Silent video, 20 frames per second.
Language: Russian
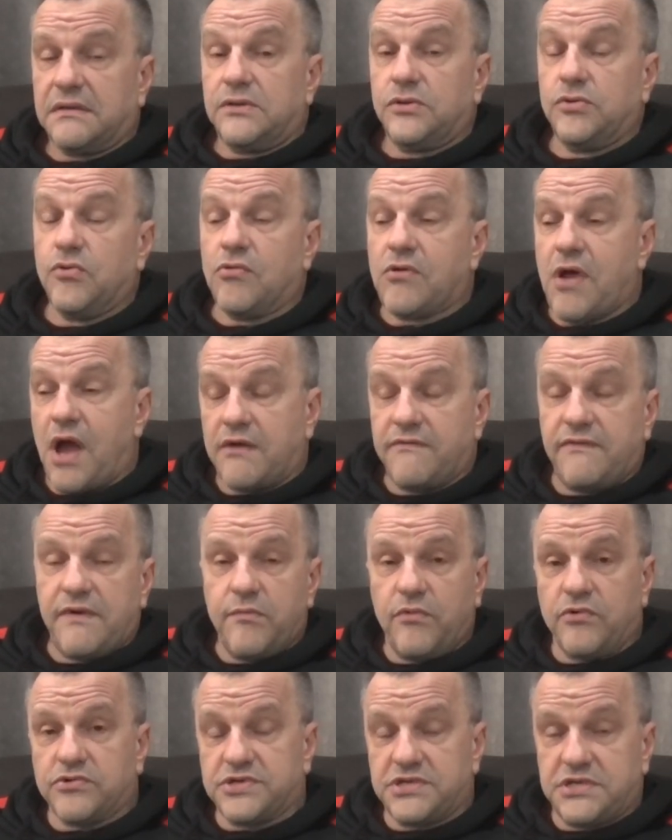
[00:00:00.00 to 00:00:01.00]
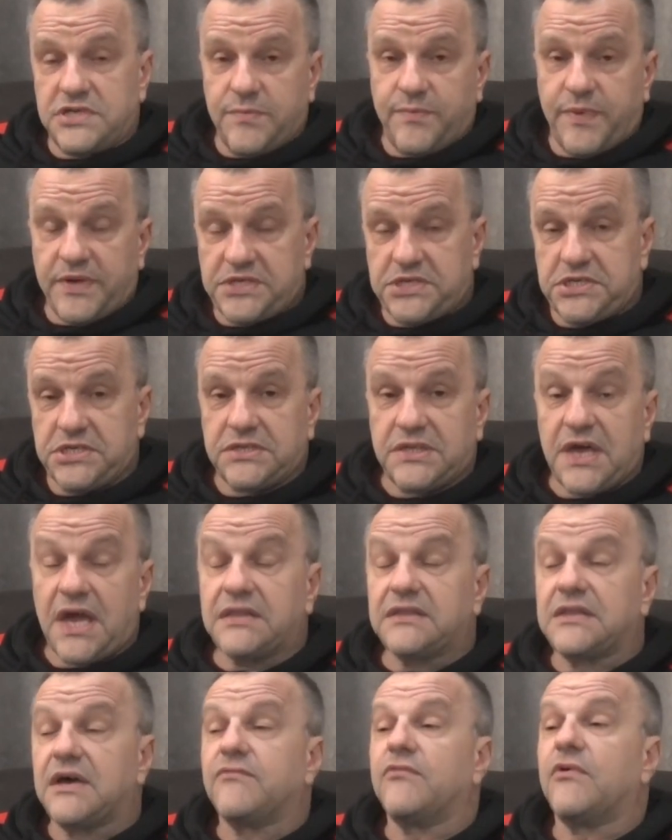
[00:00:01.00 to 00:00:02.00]
Но, как вы можете
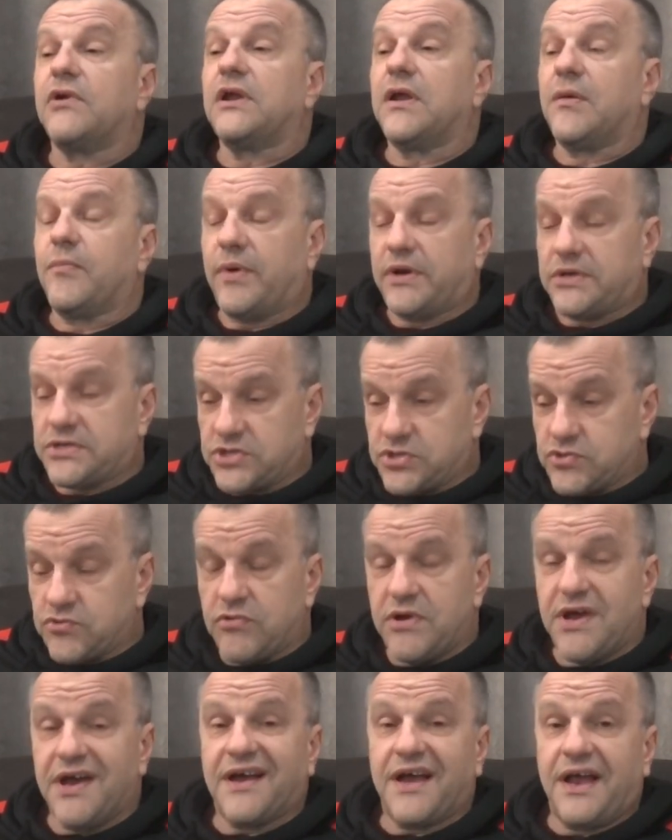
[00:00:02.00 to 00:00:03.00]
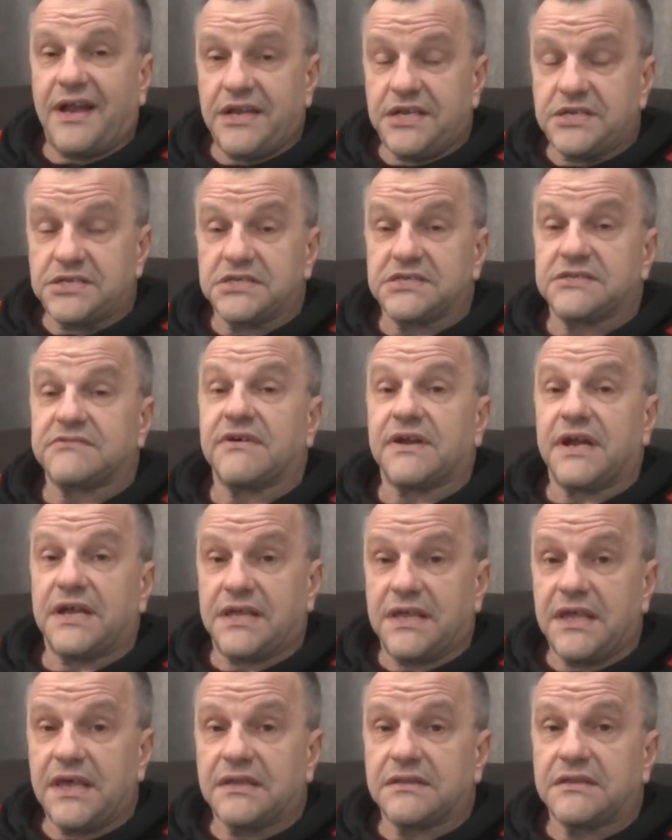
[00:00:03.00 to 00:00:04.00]
подсчитать, довольно большое количество
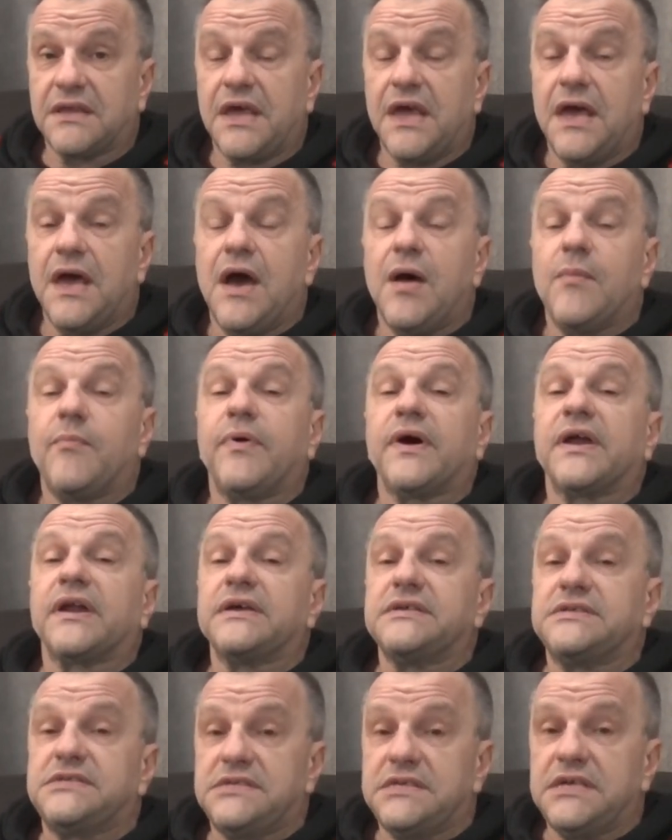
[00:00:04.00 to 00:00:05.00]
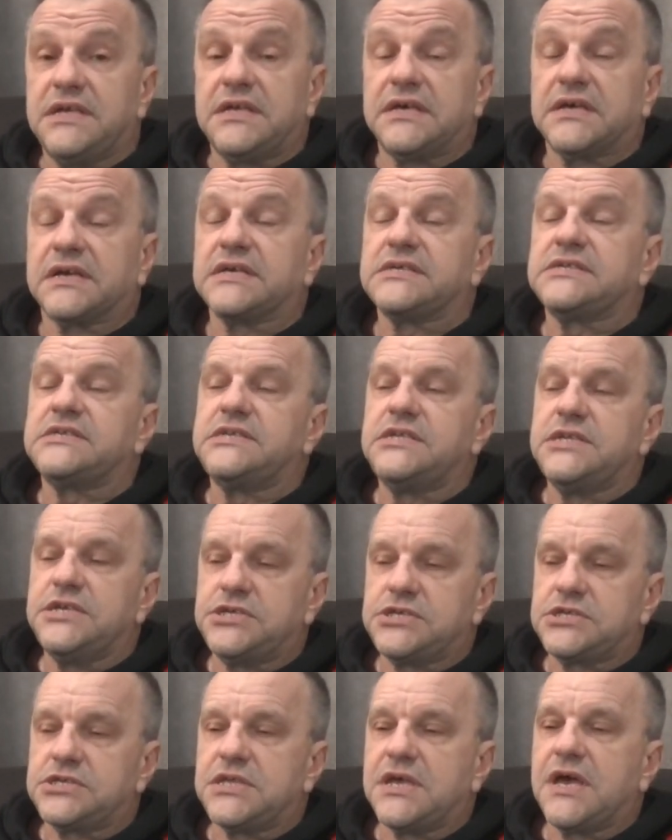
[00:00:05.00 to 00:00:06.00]
ракет – поразили
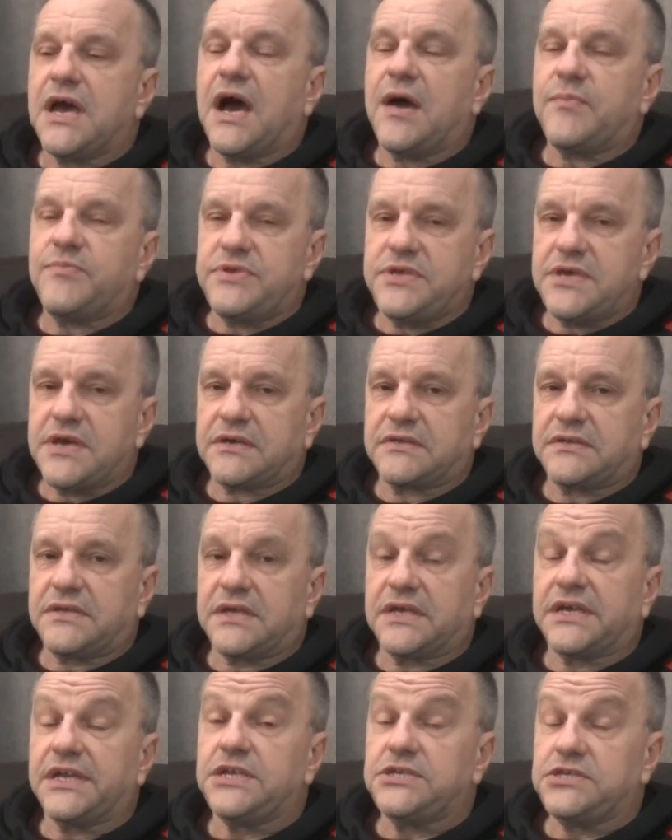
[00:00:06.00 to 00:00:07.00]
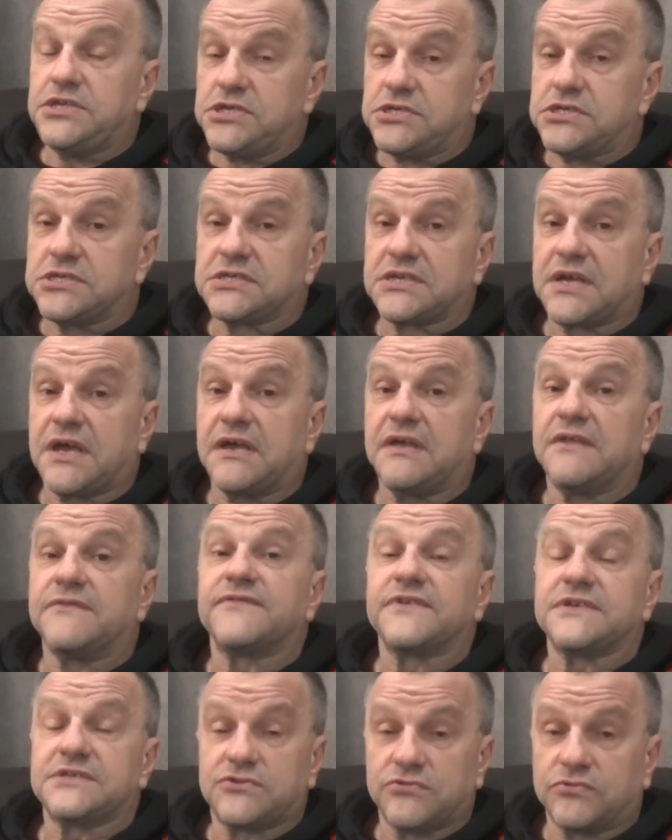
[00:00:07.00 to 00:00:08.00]
различные объекты критической
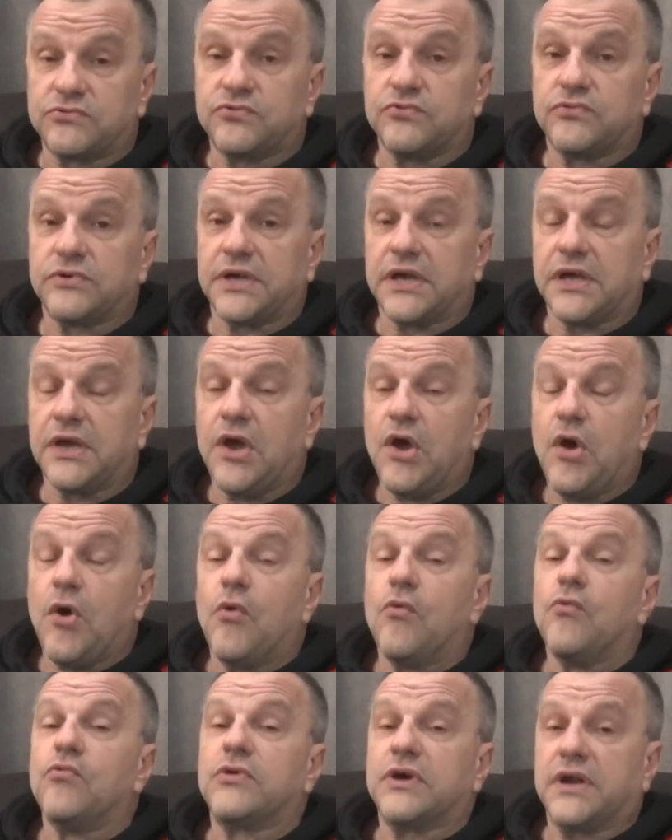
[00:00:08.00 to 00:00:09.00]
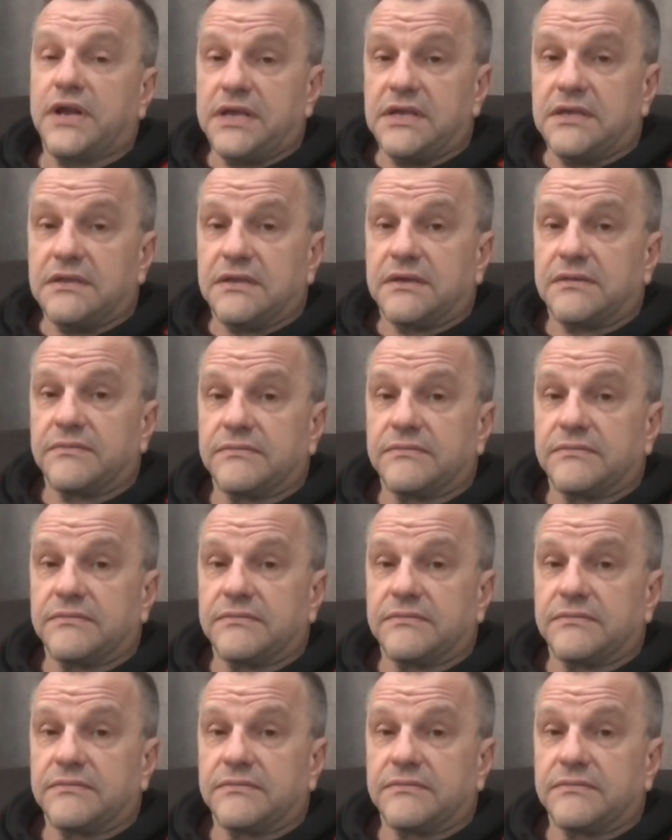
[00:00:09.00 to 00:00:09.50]
инфраструктуры Украины.